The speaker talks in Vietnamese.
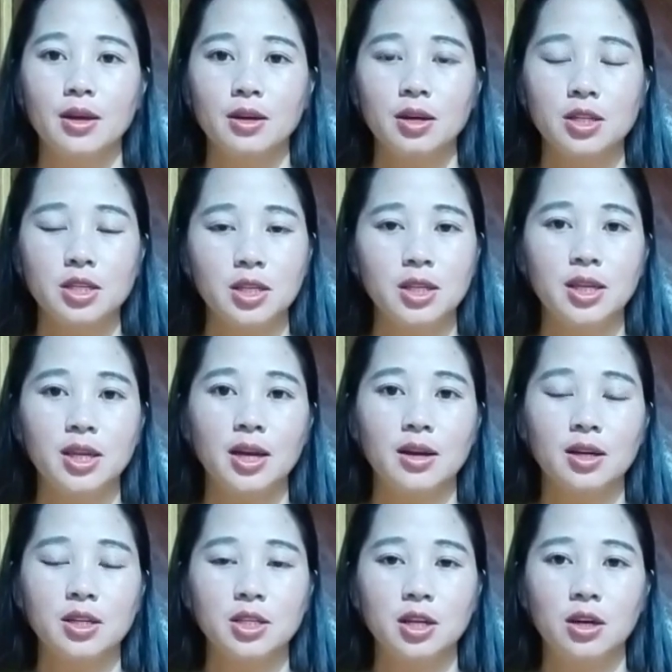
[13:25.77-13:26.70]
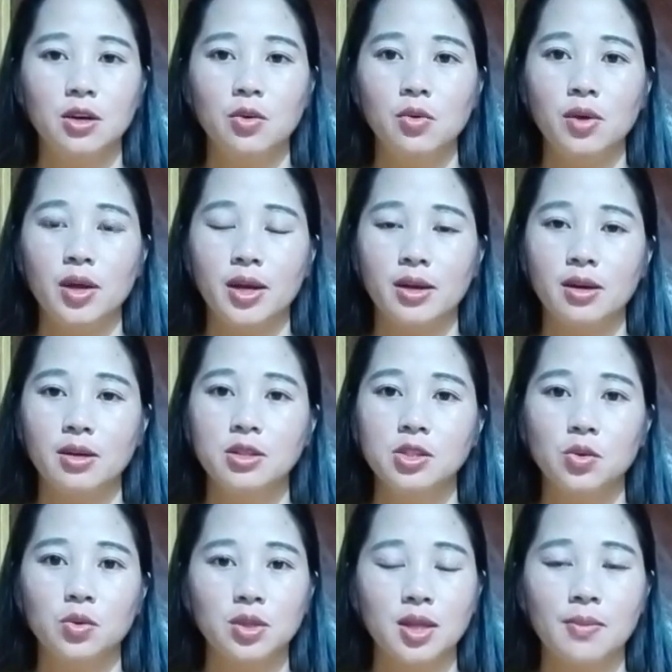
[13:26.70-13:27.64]
có chỉ nhẹ có chỉ lũ ấy
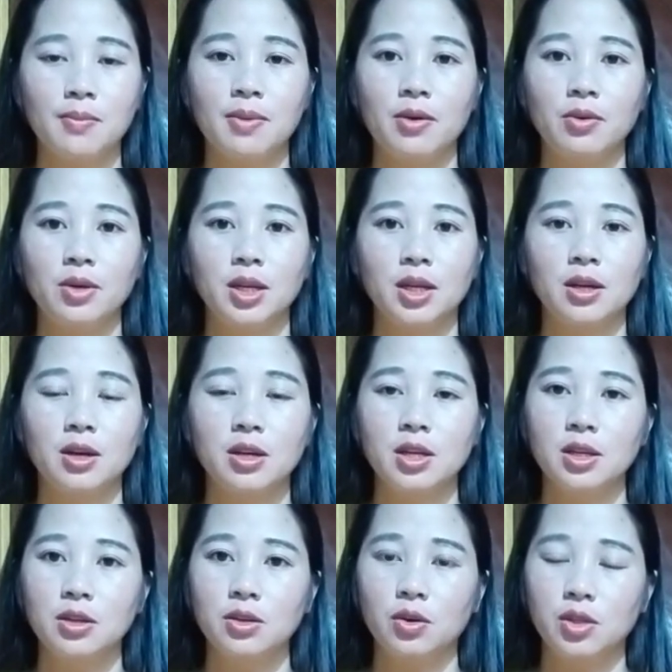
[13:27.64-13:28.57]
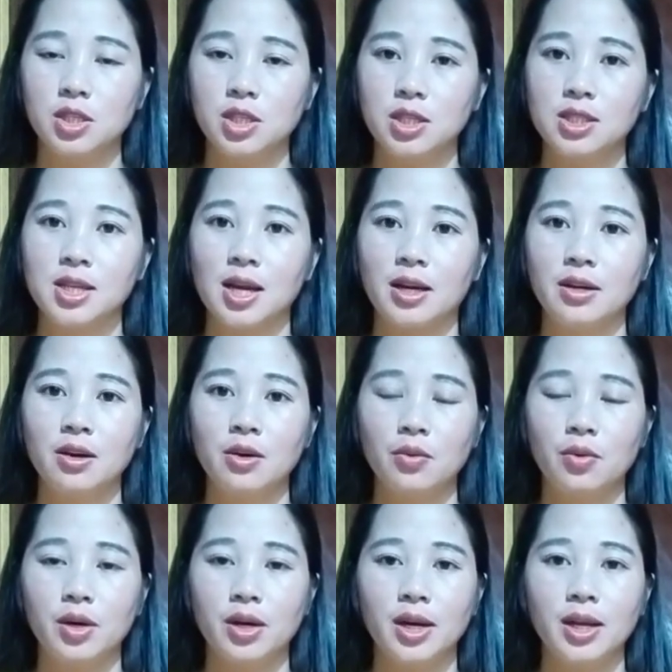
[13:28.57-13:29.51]
cần số thăm bảo lì có những yếu chỉ sán đó
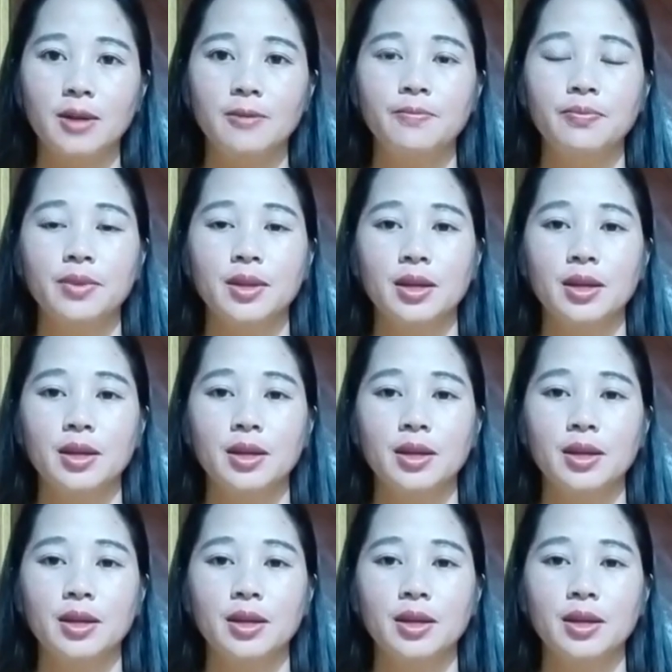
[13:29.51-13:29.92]
uốn ninh